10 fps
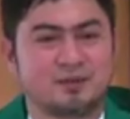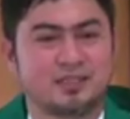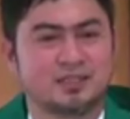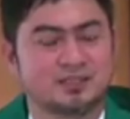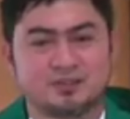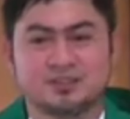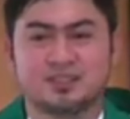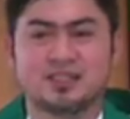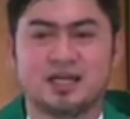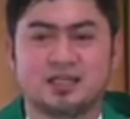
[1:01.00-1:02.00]
alas 12
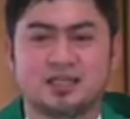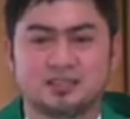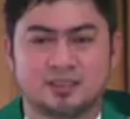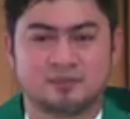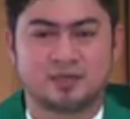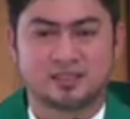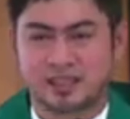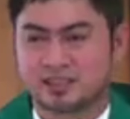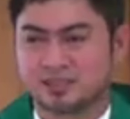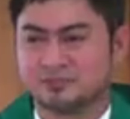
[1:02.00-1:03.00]
na, sapagkat ang
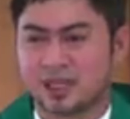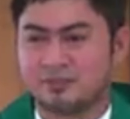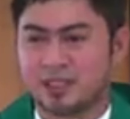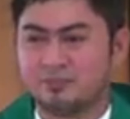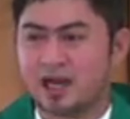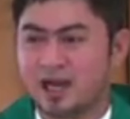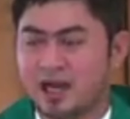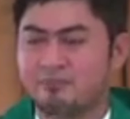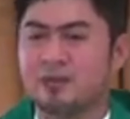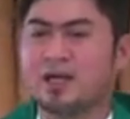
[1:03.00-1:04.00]
exam sa amin ay
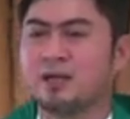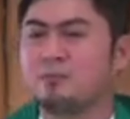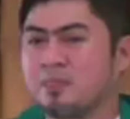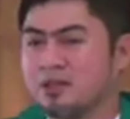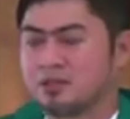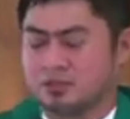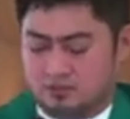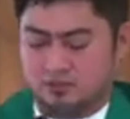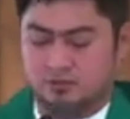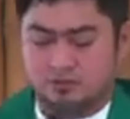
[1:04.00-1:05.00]
mahaba.
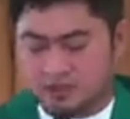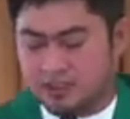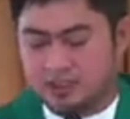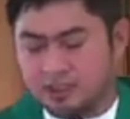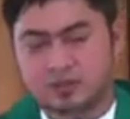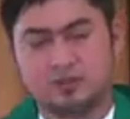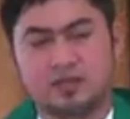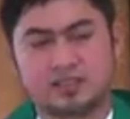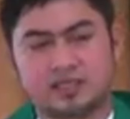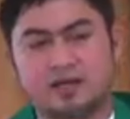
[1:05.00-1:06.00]
So, minadali ko yung
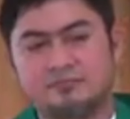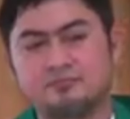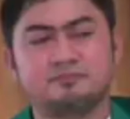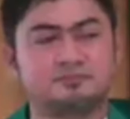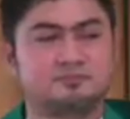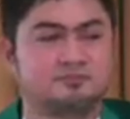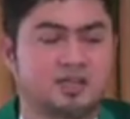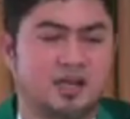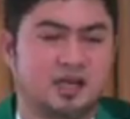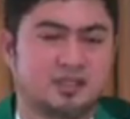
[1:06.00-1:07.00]
exam
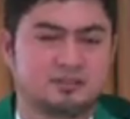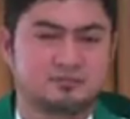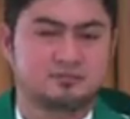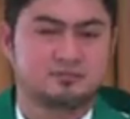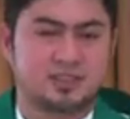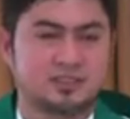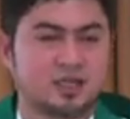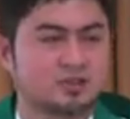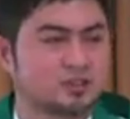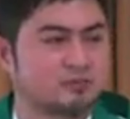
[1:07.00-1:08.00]
at isa
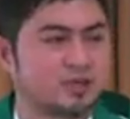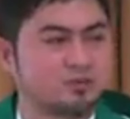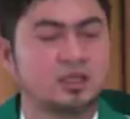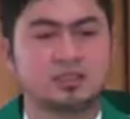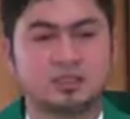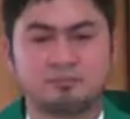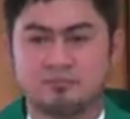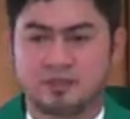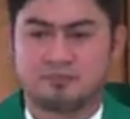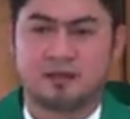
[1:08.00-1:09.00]
ko sa mga unang nag,
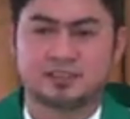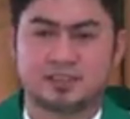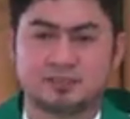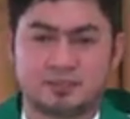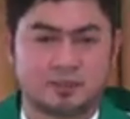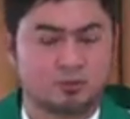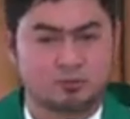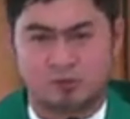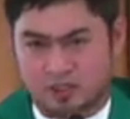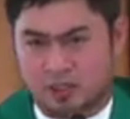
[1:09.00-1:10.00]
nagpasa ng papel.
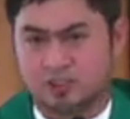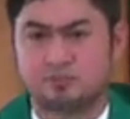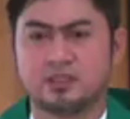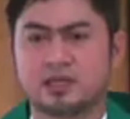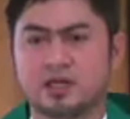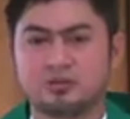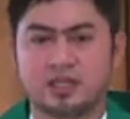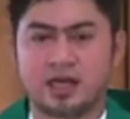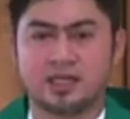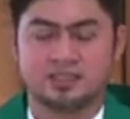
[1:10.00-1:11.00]
o Ako yata yung
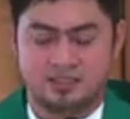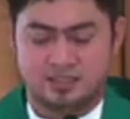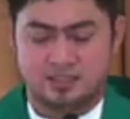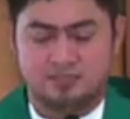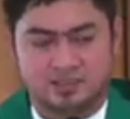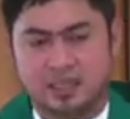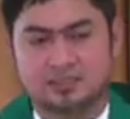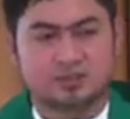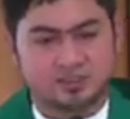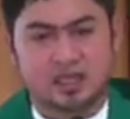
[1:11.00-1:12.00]
pinakauna.
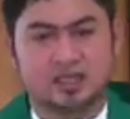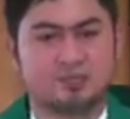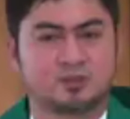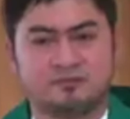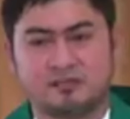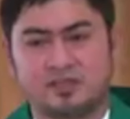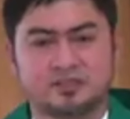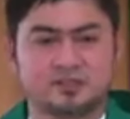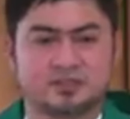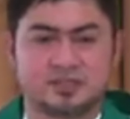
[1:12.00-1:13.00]
Pinasa ko sa aking
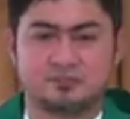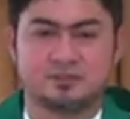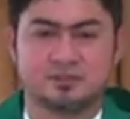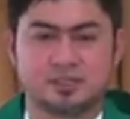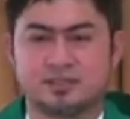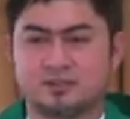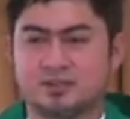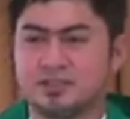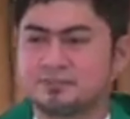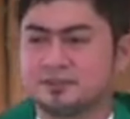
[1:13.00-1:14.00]
professor. Sabi ko, Sir,
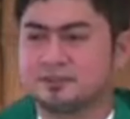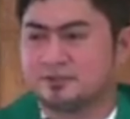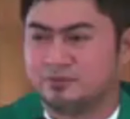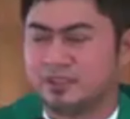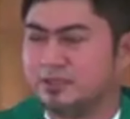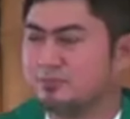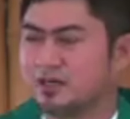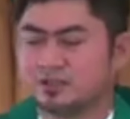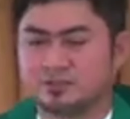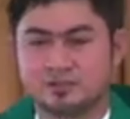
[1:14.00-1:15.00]
okay na po. Uwi na po ako.